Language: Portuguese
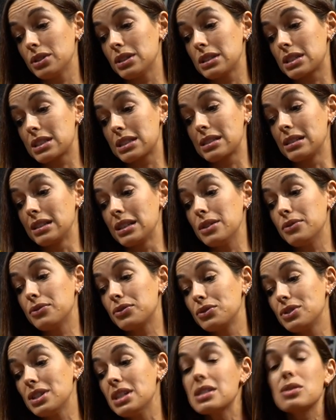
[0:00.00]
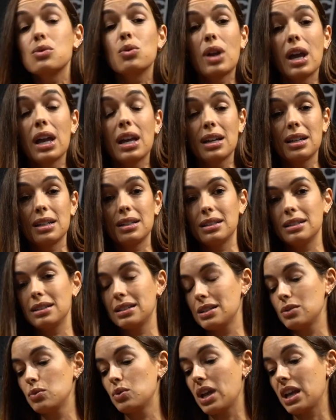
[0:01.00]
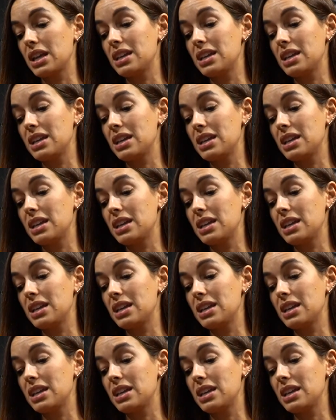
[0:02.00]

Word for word: este livro diz o que é que, o que, é,